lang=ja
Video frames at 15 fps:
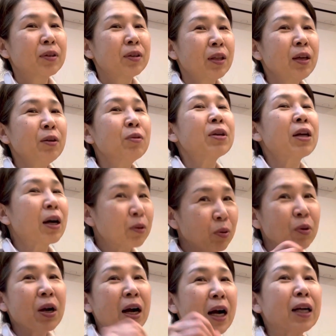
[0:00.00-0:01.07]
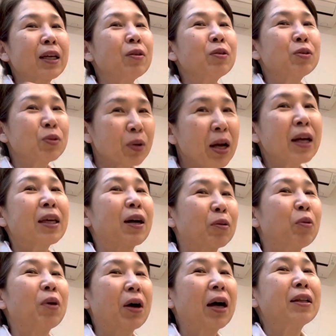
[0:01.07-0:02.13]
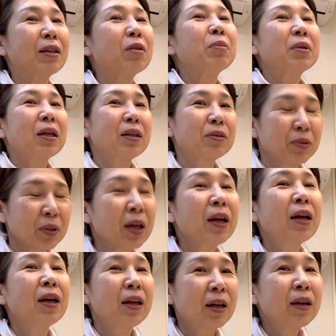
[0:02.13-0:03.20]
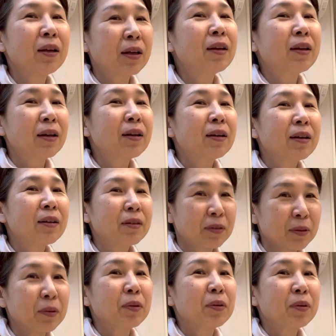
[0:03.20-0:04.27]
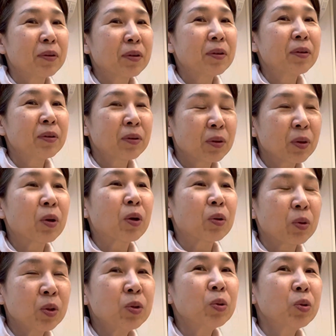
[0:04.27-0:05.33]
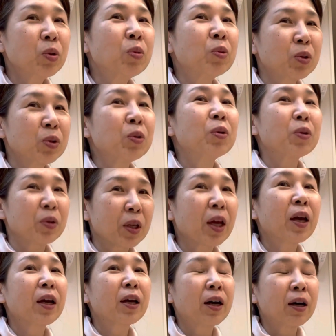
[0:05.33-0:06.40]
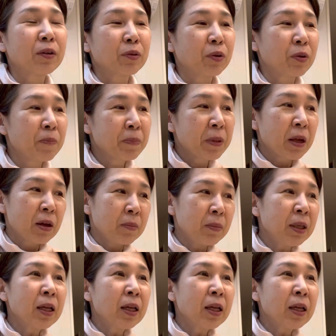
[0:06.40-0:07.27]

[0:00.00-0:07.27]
ていう脚本が書ける人が脚本書いてるみたいな状態。うん。あの非常に面白いよね。あの、三